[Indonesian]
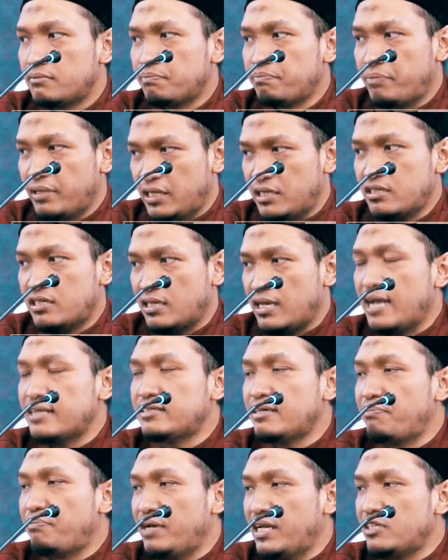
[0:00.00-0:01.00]
Beli,
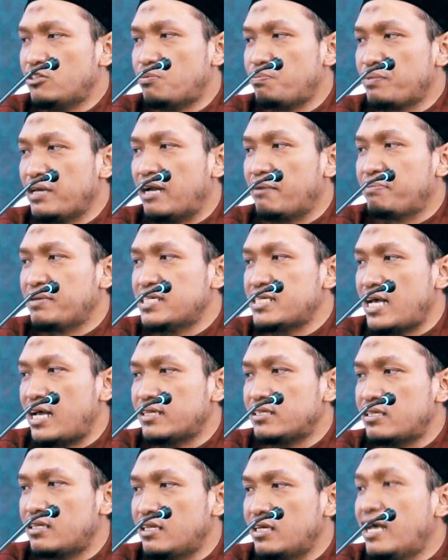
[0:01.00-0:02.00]
sengaja beli biar bisa
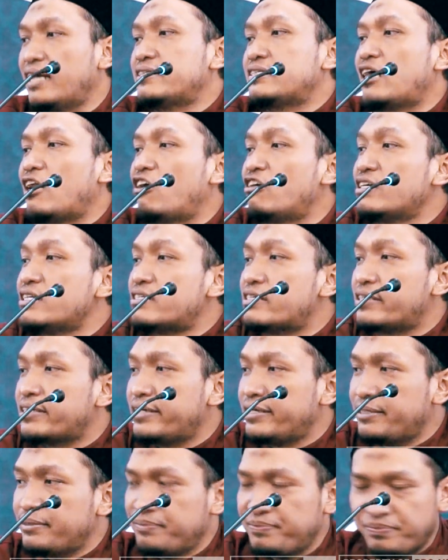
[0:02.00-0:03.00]
lihat calon
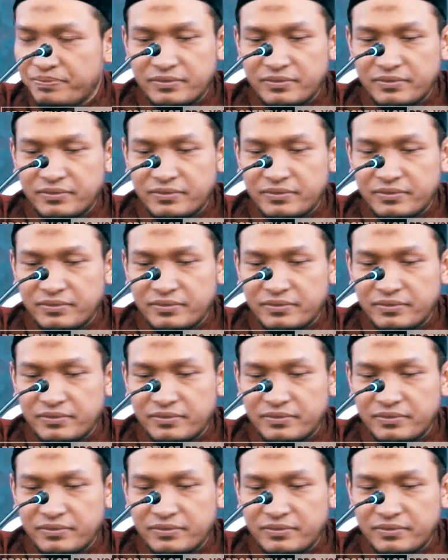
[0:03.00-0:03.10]
istri.